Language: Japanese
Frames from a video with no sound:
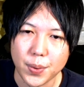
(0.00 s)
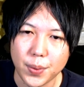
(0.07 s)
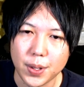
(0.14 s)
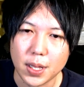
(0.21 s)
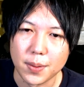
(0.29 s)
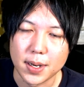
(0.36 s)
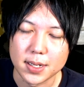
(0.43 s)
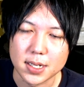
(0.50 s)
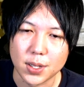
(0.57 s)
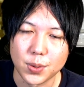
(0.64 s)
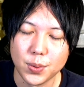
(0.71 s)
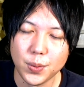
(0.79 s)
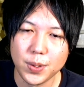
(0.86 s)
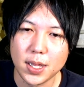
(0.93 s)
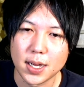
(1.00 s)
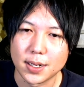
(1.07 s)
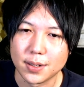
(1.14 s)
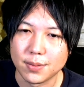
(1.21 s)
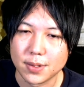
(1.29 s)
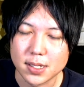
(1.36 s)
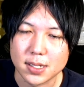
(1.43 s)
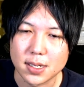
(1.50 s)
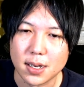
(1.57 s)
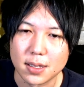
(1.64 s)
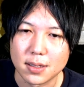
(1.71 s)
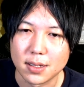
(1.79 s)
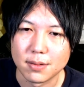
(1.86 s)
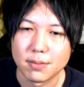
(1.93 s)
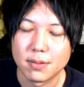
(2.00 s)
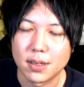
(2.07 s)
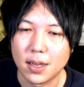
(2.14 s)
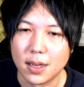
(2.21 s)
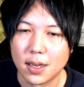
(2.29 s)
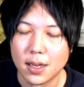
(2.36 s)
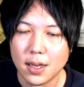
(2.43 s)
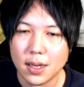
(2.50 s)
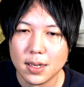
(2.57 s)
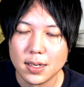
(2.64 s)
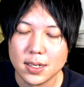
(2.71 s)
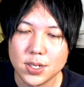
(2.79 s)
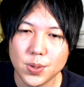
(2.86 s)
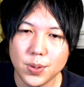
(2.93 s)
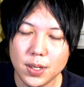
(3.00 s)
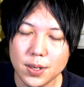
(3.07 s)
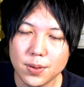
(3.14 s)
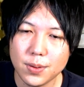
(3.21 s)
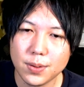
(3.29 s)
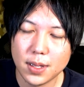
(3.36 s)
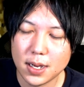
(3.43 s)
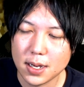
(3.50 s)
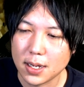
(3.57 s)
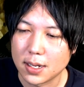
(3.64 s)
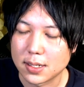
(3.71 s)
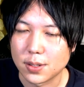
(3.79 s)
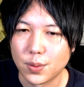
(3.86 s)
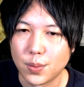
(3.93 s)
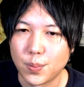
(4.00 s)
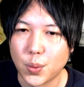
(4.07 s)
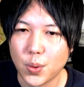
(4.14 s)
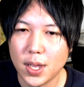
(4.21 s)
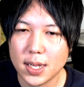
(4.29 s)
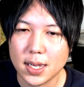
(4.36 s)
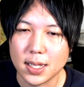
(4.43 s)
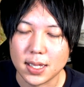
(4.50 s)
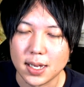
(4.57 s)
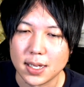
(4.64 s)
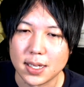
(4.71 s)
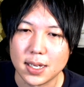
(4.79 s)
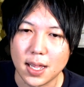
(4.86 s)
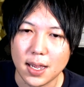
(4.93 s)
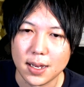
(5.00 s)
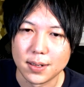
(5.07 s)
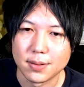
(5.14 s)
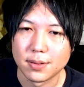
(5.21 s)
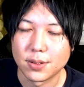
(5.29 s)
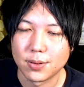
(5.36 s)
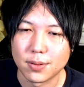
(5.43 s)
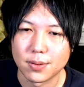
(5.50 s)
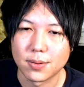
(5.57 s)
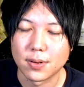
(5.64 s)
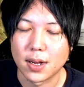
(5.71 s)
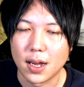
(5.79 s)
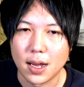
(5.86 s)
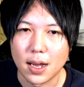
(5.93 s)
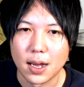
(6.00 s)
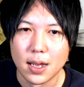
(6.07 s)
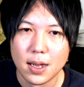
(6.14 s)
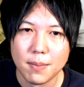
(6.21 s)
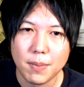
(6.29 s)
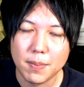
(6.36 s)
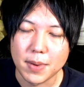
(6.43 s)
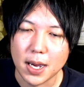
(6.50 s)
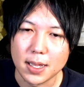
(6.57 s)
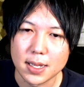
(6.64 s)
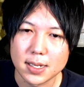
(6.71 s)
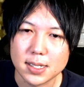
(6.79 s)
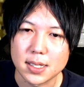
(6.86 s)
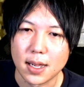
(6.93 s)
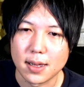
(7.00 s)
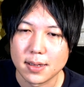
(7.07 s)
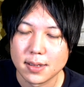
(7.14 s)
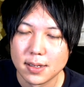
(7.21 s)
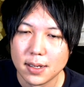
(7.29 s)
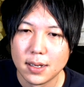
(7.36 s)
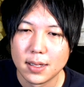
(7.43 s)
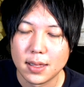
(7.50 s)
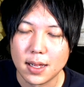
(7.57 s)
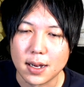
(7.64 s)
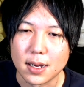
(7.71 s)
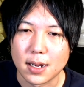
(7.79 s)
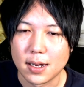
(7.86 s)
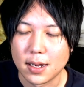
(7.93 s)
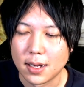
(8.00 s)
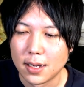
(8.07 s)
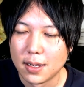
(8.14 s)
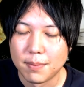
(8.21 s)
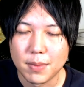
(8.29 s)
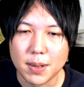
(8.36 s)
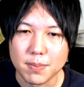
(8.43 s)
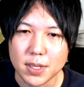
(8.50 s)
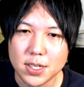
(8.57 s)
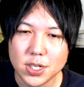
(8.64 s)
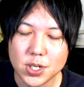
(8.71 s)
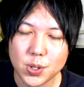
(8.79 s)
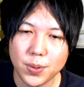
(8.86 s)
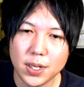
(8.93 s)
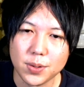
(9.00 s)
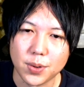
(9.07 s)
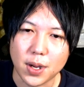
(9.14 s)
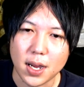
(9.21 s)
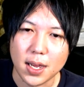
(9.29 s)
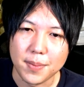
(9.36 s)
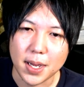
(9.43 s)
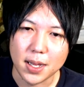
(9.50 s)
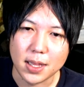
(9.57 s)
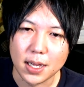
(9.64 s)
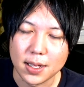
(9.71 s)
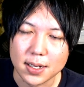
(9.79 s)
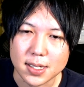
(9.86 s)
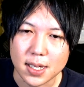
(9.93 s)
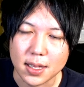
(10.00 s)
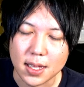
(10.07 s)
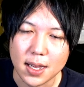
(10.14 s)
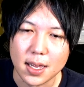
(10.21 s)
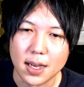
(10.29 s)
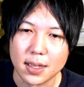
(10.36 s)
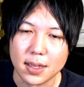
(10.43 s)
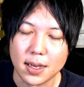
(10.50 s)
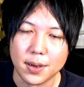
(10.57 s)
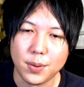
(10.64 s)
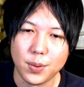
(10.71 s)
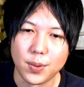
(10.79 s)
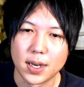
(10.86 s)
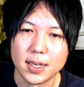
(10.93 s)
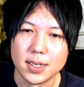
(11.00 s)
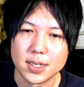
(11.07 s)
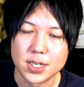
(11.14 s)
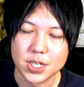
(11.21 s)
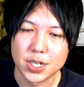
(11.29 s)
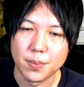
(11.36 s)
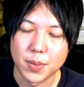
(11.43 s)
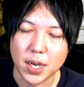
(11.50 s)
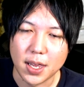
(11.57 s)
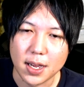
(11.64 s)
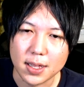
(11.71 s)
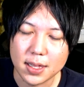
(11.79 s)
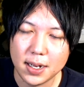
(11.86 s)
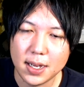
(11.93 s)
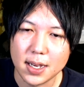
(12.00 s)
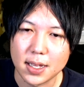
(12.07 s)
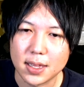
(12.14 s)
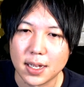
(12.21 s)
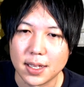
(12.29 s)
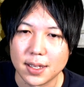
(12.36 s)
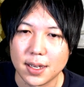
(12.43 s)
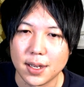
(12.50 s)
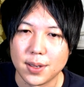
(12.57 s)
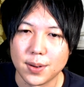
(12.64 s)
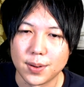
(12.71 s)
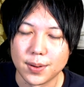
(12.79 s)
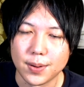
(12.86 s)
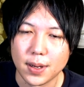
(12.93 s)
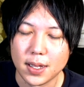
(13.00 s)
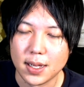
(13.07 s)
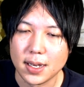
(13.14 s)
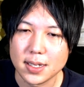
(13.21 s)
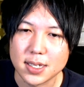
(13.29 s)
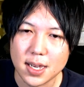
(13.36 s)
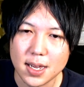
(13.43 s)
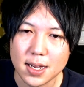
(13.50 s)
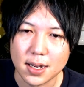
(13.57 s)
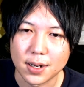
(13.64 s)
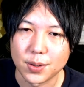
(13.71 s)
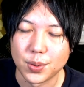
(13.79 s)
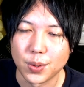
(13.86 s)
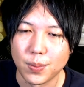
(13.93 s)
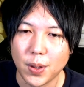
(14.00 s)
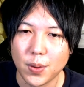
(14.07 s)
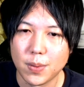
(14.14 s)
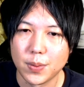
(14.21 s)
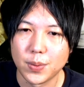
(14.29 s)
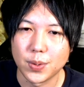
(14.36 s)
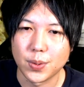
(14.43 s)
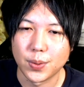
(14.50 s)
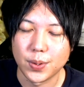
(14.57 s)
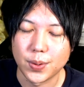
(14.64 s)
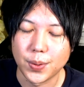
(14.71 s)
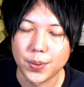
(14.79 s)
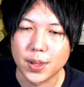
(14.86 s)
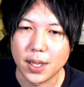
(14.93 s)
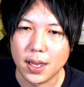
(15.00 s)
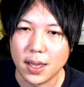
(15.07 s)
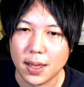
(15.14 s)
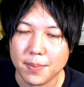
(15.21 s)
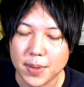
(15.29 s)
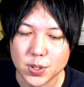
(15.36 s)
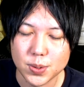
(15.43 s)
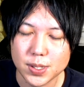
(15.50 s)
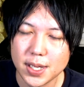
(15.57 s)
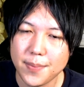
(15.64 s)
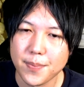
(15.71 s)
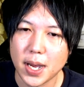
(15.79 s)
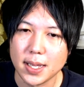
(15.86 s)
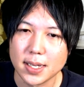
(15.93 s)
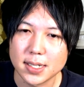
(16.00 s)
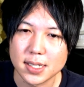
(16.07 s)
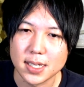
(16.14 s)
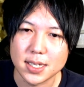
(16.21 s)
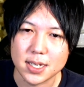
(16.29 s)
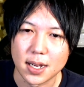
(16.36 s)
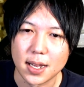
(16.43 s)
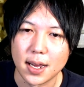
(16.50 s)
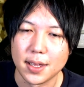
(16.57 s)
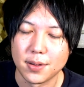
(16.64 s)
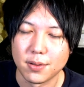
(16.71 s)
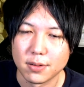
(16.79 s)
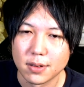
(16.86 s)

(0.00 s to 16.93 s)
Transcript: いては、じゃあどこになるんですかって言って、非常にこうなんかそのぼやけてきているところが、まあマイナス点。だから、まあ民主党への解明っていうのは絶対やんない方がいいし、まあやったらやったで結局 NHK から国民を守る党にとって、まあ所詮マイナスでしかないと